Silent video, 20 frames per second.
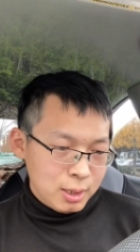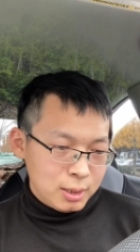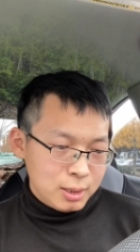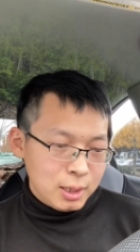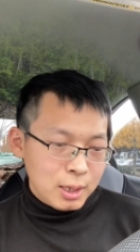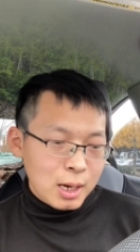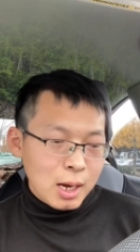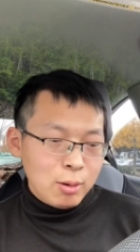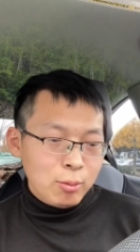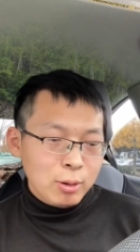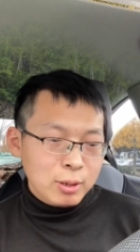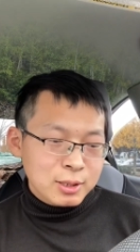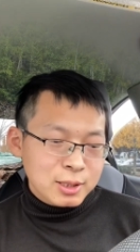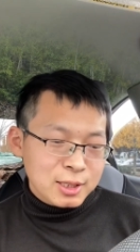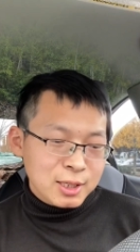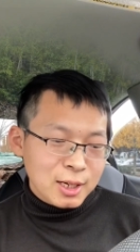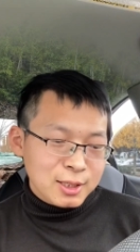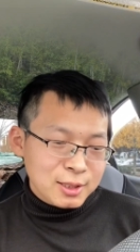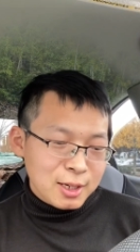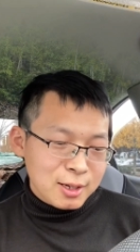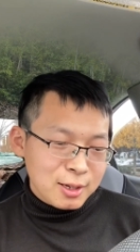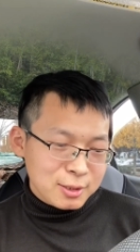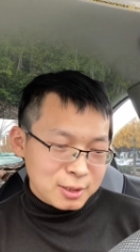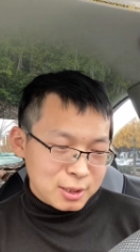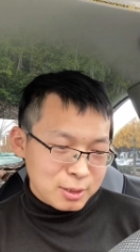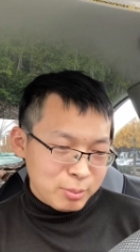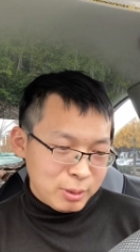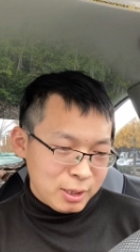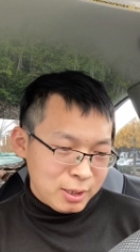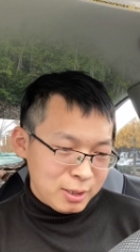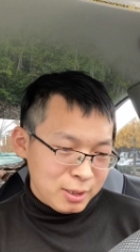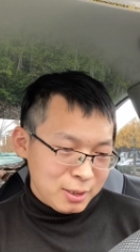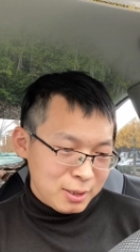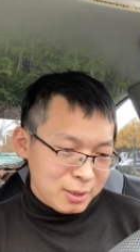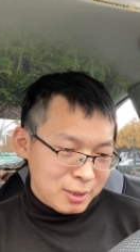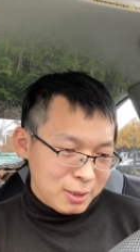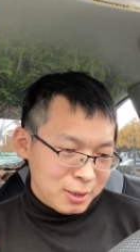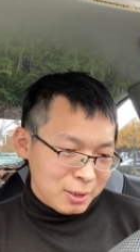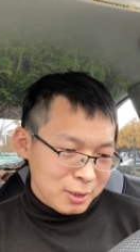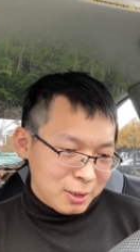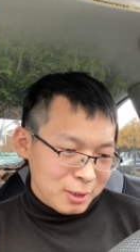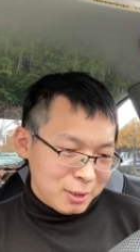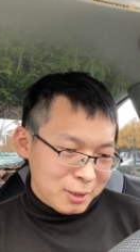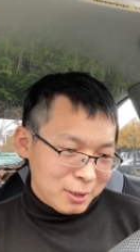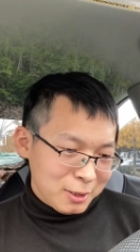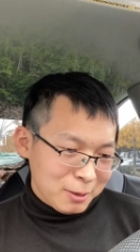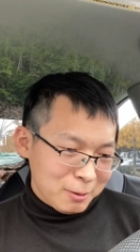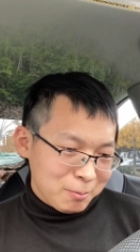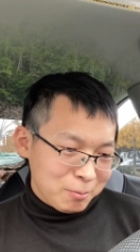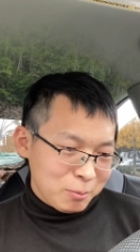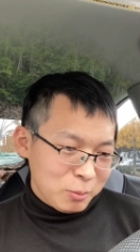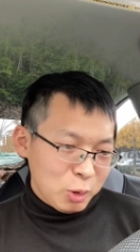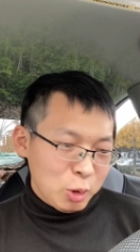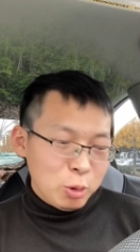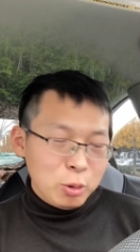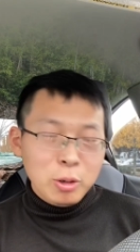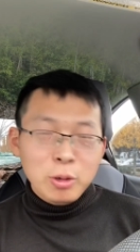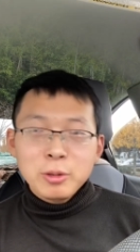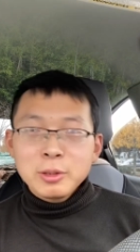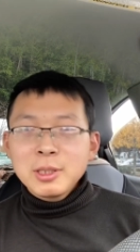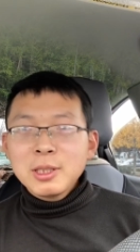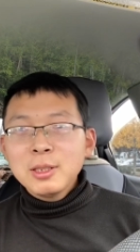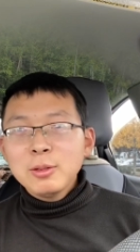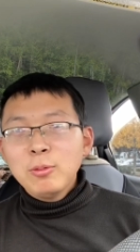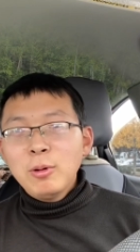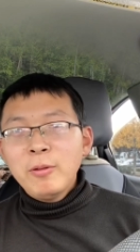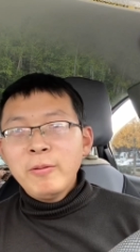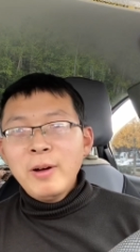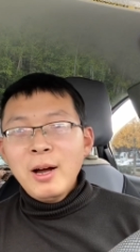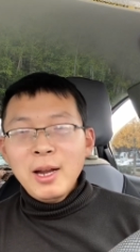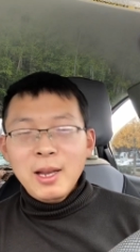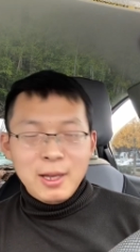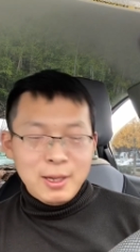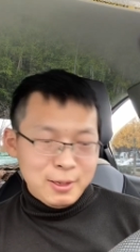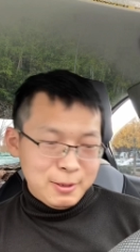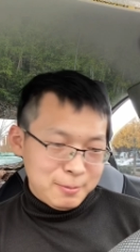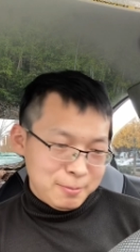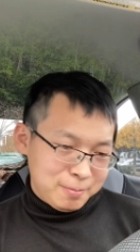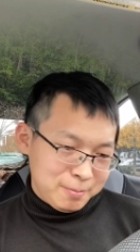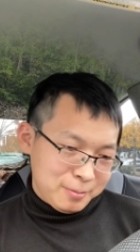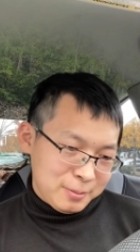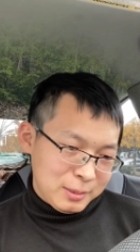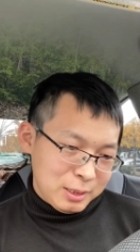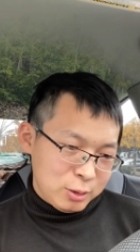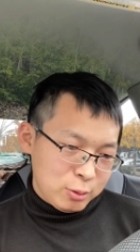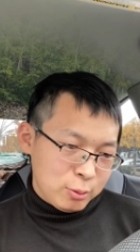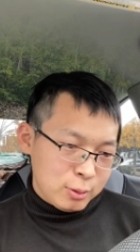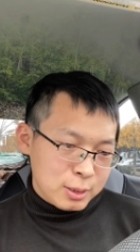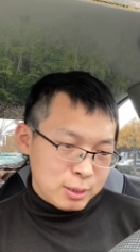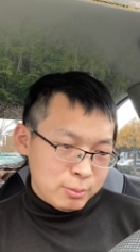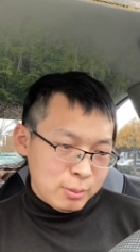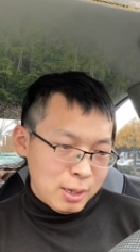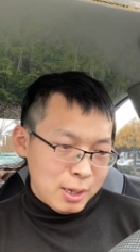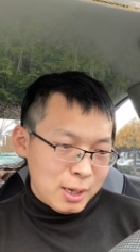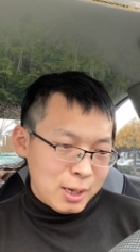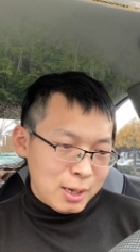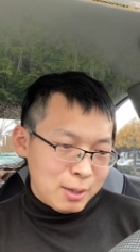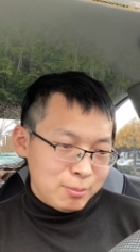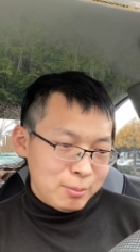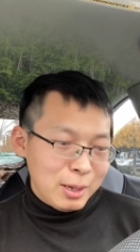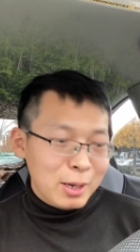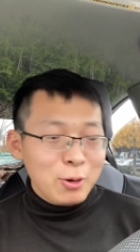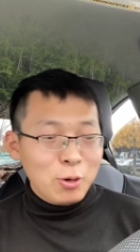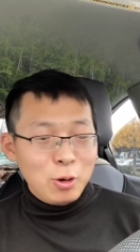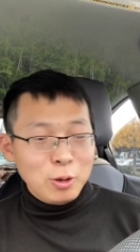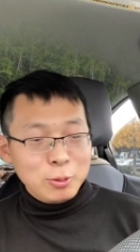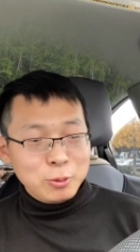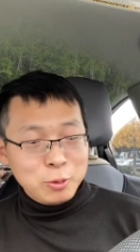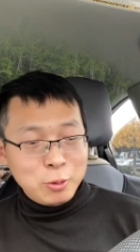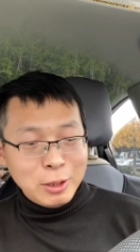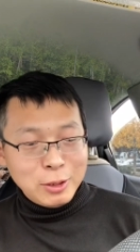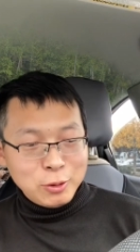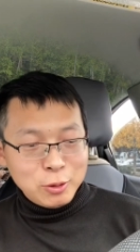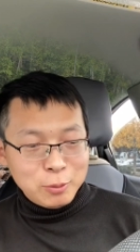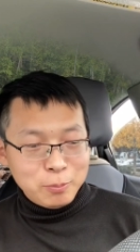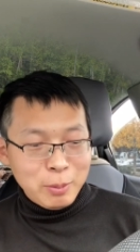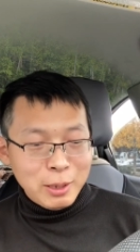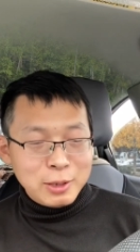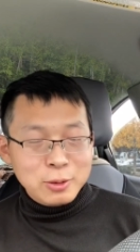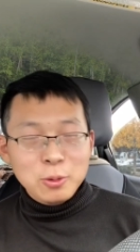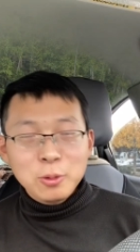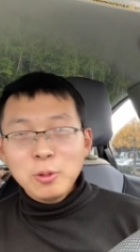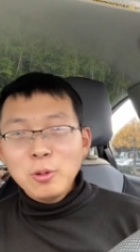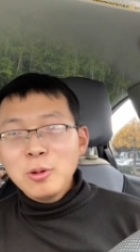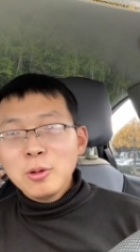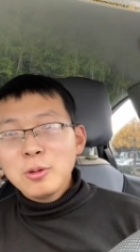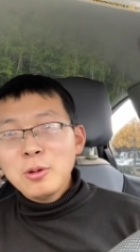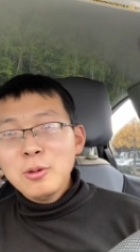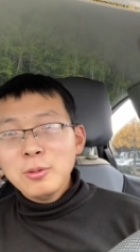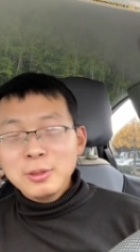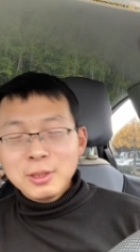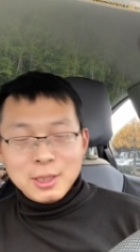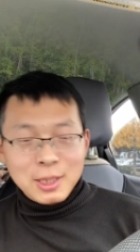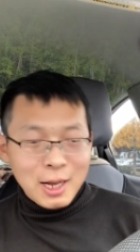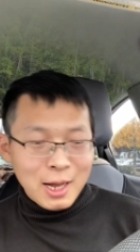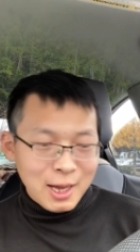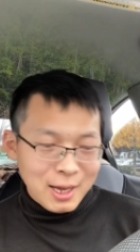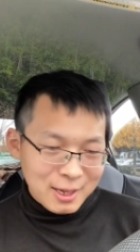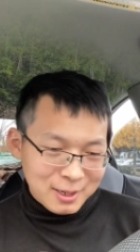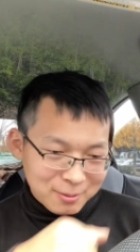你看我上上个视频六六四我发了，说什么美国选举被中共控制了。